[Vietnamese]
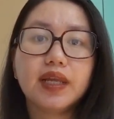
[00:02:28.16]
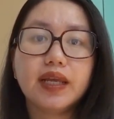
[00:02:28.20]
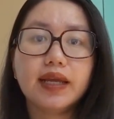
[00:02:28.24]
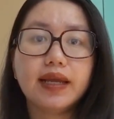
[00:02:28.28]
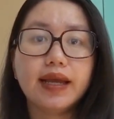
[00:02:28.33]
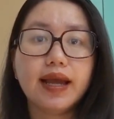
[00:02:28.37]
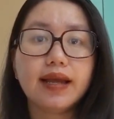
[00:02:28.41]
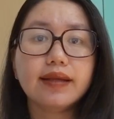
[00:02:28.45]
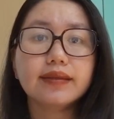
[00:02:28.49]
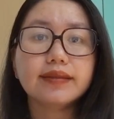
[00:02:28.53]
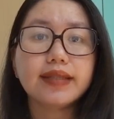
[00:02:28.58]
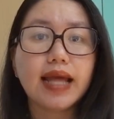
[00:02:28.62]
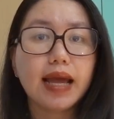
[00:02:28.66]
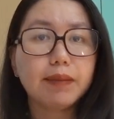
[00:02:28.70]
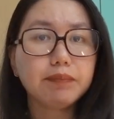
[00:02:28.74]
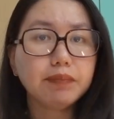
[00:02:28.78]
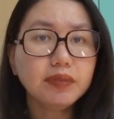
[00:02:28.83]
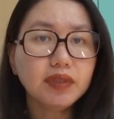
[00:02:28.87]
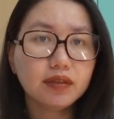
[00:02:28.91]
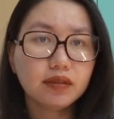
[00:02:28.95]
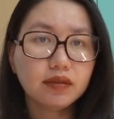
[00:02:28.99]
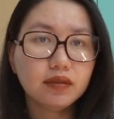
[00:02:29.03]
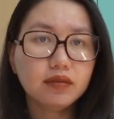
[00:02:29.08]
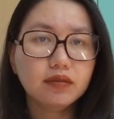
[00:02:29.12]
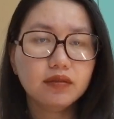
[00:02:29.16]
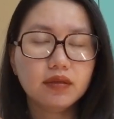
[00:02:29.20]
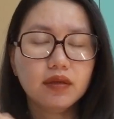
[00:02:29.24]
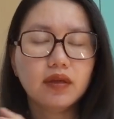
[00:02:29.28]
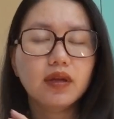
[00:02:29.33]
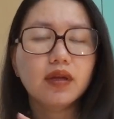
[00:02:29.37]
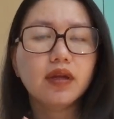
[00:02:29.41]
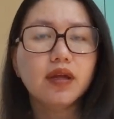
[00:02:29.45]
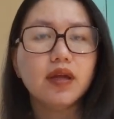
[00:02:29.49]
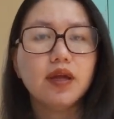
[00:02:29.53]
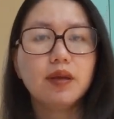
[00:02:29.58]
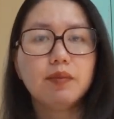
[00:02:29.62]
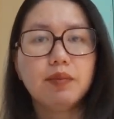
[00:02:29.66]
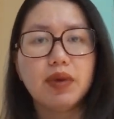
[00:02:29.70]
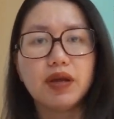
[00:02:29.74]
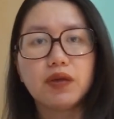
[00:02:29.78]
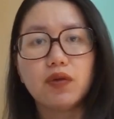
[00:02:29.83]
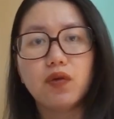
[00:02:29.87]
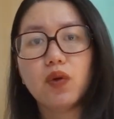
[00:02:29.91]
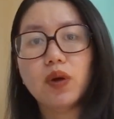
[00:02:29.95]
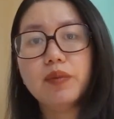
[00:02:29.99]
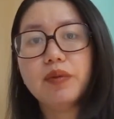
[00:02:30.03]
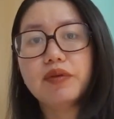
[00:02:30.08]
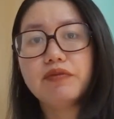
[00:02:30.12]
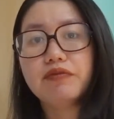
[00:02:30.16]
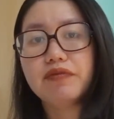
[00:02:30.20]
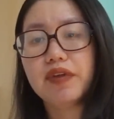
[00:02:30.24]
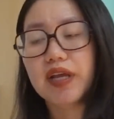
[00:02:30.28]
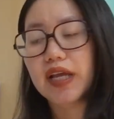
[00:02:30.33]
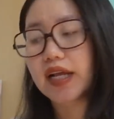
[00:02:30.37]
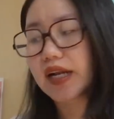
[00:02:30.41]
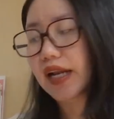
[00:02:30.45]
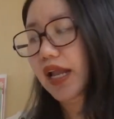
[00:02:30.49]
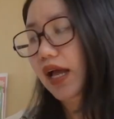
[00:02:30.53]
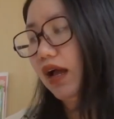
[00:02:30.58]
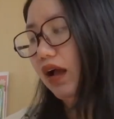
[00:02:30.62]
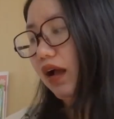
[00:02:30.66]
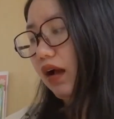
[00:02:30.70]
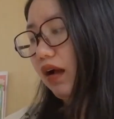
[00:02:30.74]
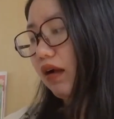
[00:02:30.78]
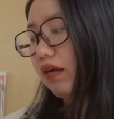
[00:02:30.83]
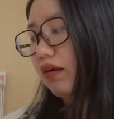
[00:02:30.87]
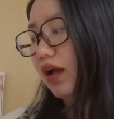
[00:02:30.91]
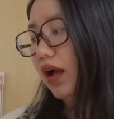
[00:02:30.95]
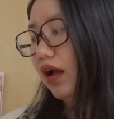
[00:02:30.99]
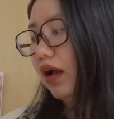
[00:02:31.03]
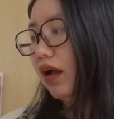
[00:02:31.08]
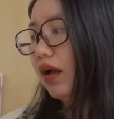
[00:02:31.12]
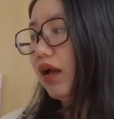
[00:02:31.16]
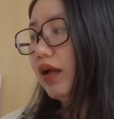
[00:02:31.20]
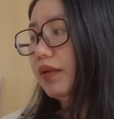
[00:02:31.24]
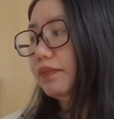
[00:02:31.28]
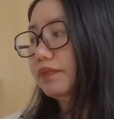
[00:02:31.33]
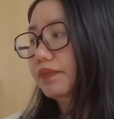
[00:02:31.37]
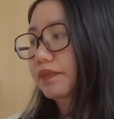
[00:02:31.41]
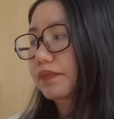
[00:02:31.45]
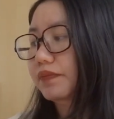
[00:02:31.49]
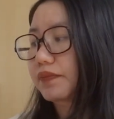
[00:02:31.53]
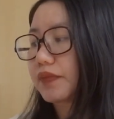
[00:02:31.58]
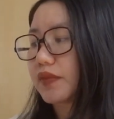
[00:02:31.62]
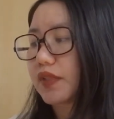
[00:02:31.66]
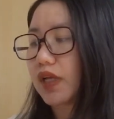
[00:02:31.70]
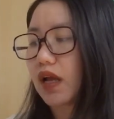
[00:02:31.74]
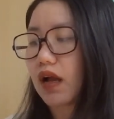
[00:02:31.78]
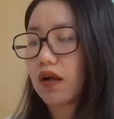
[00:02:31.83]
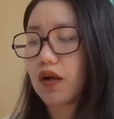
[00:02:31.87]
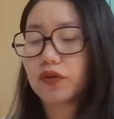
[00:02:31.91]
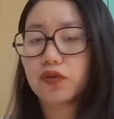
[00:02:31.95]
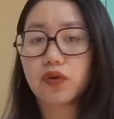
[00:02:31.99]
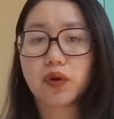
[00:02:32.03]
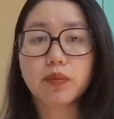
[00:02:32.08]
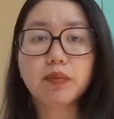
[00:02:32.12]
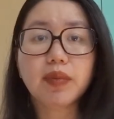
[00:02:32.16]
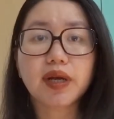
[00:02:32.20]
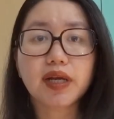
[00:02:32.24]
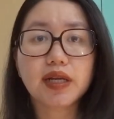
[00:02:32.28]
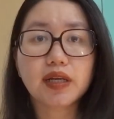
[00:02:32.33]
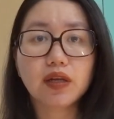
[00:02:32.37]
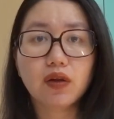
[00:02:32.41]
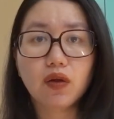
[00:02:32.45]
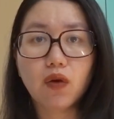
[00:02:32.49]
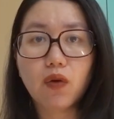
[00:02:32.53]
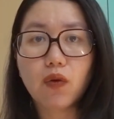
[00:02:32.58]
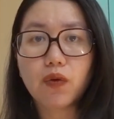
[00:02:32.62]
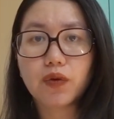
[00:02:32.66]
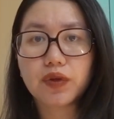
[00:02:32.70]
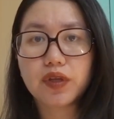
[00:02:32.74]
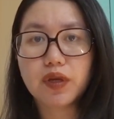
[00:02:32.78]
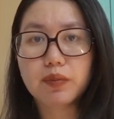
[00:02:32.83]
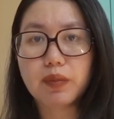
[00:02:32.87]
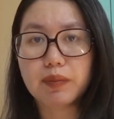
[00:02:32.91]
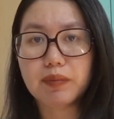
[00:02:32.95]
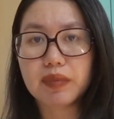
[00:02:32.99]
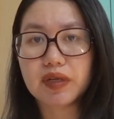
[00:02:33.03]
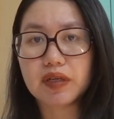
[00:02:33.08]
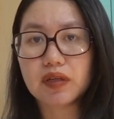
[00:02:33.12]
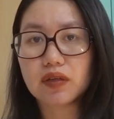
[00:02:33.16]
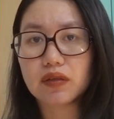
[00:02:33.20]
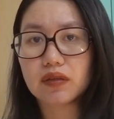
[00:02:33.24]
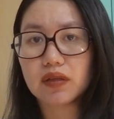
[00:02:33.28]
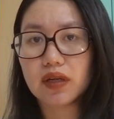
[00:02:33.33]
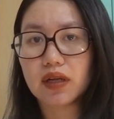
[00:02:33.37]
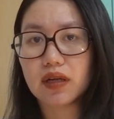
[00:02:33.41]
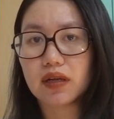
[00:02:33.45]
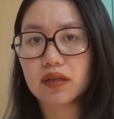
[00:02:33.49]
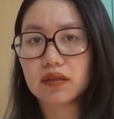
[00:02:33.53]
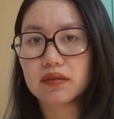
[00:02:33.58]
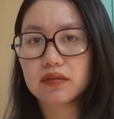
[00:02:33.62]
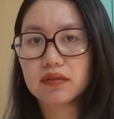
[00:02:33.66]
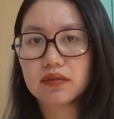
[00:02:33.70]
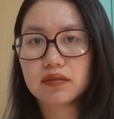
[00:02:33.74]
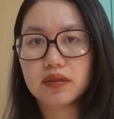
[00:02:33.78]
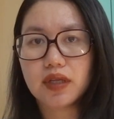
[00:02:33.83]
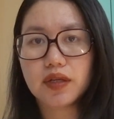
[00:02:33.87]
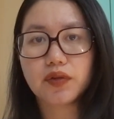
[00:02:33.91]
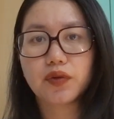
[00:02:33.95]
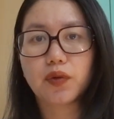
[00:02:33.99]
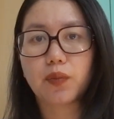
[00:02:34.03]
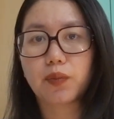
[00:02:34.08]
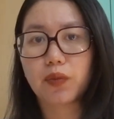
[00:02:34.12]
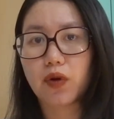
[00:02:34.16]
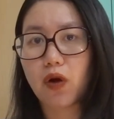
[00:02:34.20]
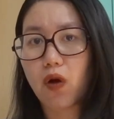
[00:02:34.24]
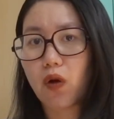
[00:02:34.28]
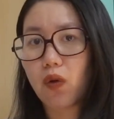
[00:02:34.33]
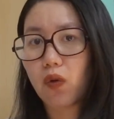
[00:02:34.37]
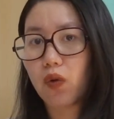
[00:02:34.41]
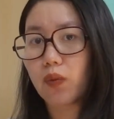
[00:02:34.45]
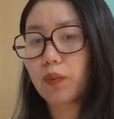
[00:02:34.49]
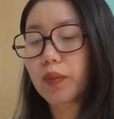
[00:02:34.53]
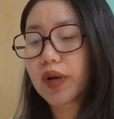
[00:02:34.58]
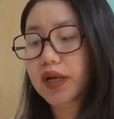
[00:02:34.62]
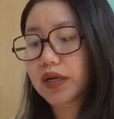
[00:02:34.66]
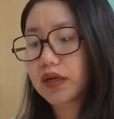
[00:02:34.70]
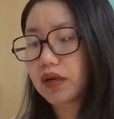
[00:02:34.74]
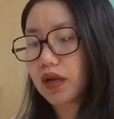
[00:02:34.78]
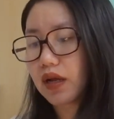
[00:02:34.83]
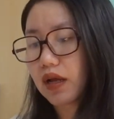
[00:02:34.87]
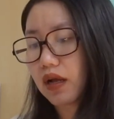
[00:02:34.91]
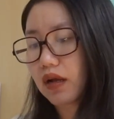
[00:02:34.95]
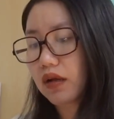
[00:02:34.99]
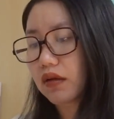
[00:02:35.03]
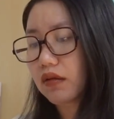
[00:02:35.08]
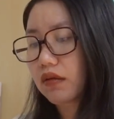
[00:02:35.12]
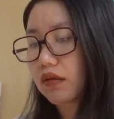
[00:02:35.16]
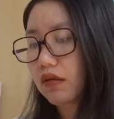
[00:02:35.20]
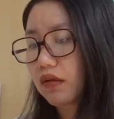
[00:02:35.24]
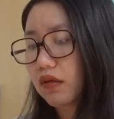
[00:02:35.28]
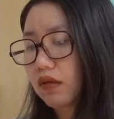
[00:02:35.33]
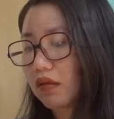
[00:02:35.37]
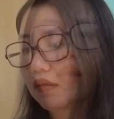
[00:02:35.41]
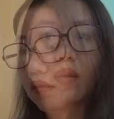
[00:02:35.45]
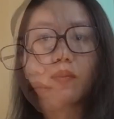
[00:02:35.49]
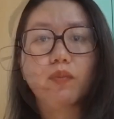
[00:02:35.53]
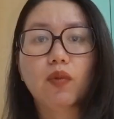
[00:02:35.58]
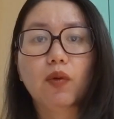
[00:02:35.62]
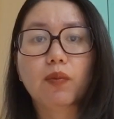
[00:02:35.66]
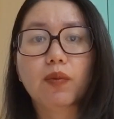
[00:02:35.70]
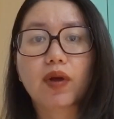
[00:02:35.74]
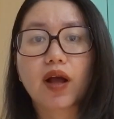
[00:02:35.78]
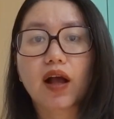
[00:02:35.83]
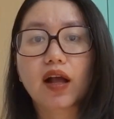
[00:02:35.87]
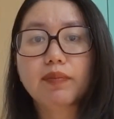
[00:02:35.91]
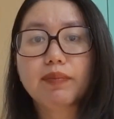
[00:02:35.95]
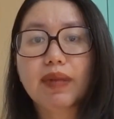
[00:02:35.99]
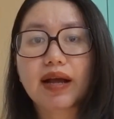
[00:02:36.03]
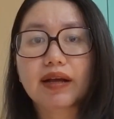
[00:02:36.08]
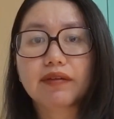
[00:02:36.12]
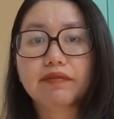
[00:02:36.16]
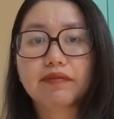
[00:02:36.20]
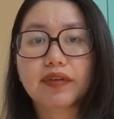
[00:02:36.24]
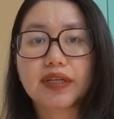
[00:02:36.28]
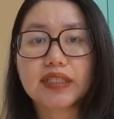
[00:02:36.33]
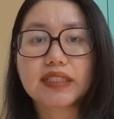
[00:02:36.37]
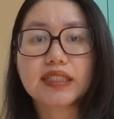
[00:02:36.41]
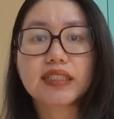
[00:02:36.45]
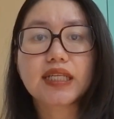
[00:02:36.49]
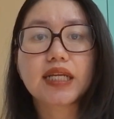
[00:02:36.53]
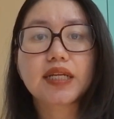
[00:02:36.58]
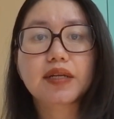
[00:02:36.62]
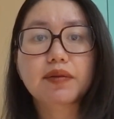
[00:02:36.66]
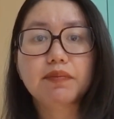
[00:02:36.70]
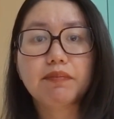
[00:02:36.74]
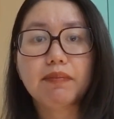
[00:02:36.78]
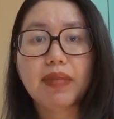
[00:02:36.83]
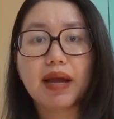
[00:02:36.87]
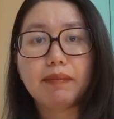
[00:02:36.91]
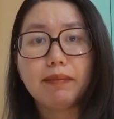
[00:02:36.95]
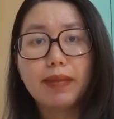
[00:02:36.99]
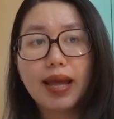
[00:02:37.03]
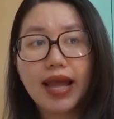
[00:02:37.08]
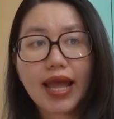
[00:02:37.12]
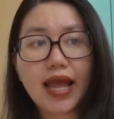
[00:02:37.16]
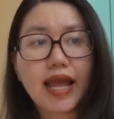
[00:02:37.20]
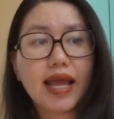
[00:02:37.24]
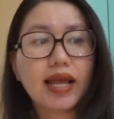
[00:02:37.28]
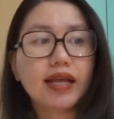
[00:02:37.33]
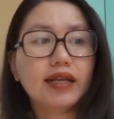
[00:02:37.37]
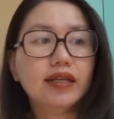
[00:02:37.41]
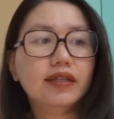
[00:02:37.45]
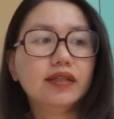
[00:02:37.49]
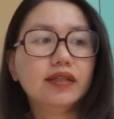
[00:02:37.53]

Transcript: khăn tắm nữa mặc dù ở bệnh viện là họ có um, họ có chuẩn bị luôn nhưng mà mình thích dùng đồ của mình hơn một gói băng vệ sinh mama